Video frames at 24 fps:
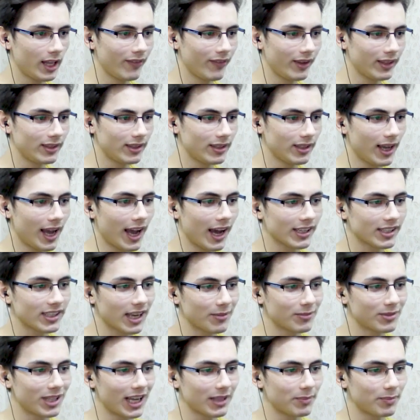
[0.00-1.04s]
Evet.
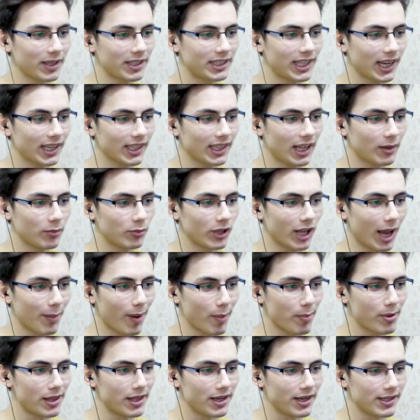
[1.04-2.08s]
Akşam saat 5'e kadar bunu
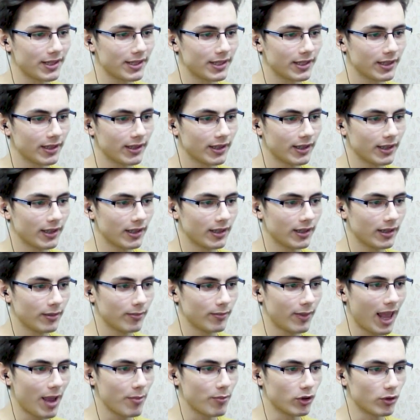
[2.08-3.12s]
yapabiliriz.
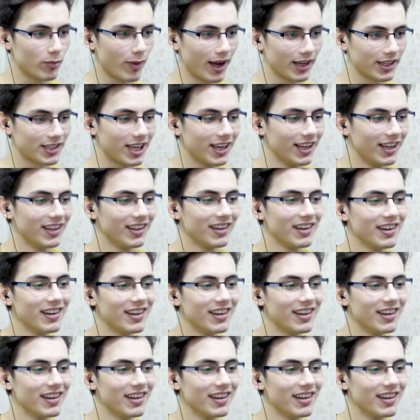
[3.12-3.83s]
Memur maaşı.